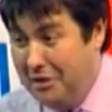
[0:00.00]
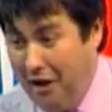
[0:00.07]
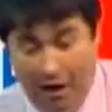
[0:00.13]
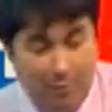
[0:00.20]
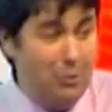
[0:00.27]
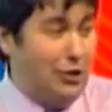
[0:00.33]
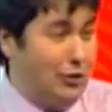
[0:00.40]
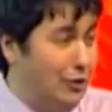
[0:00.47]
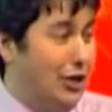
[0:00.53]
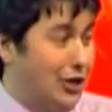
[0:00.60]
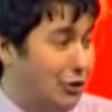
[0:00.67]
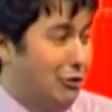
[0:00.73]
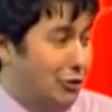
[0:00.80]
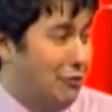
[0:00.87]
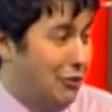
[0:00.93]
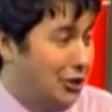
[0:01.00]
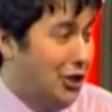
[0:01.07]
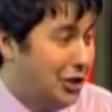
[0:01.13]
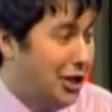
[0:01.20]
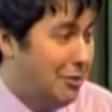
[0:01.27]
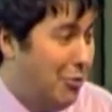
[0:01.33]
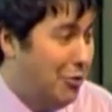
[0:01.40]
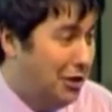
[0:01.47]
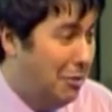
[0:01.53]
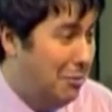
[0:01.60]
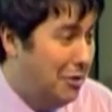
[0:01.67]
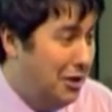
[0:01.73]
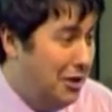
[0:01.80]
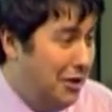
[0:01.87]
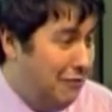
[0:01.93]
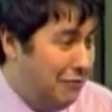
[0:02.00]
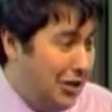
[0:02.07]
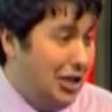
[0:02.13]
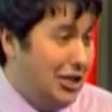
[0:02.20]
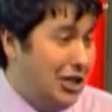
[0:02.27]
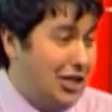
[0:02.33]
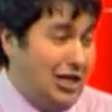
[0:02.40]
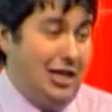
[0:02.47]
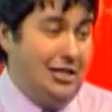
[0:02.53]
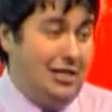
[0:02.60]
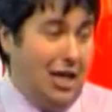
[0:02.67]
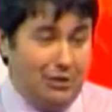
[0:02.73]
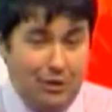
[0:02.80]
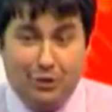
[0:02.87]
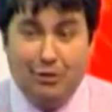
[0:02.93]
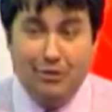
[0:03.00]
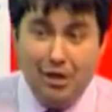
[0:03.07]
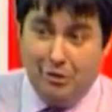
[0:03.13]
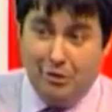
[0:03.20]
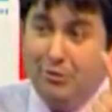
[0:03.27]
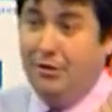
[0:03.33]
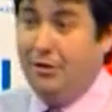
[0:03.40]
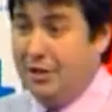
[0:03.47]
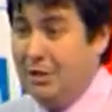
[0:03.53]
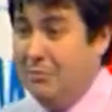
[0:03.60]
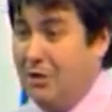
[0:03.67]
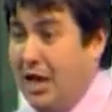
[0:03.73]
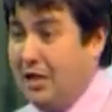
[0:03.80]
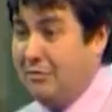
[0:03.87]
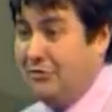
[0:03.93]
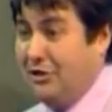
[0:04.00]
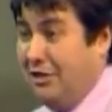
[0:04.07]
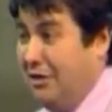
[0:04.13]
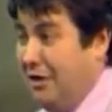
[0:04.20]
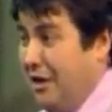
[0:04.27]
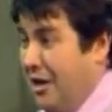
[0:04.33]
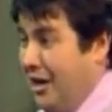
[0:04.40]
А мы что, на что сегодня жить будем? Вся наша родня. Ты что, на доллар собирается вся?